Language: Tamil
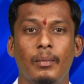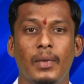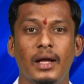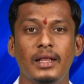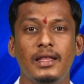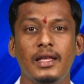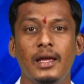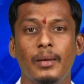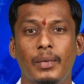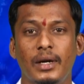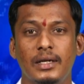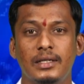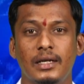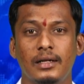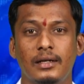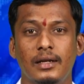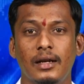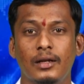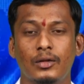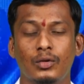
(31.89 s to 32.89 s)
மத்திய
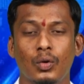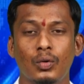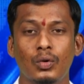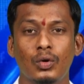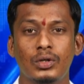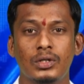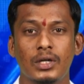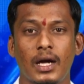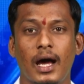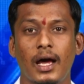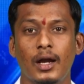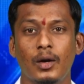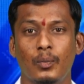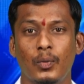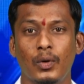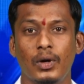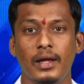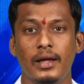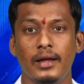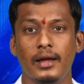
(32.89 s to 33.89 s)
பட்ஜெட்டில் தொன்னூற்று ஆறு
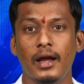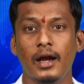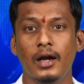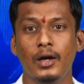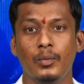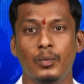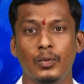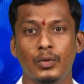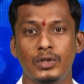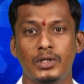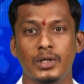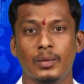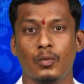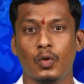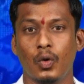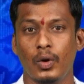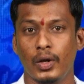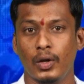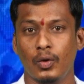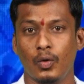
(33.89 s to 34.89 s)
புள்ளி ஏழு பூஜ்ஜியம்
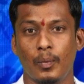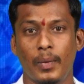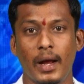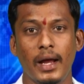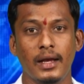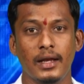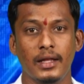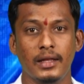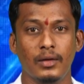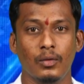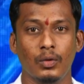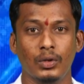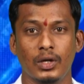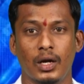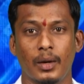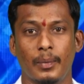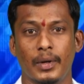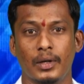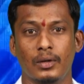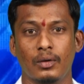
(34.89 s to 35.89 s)
கோடி ரூபாய் நிதி
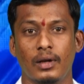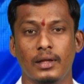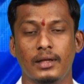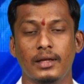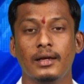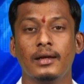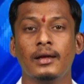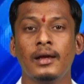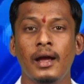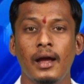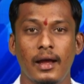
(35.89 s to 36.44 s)
ஒதுக்கப்பட்டுள்ளது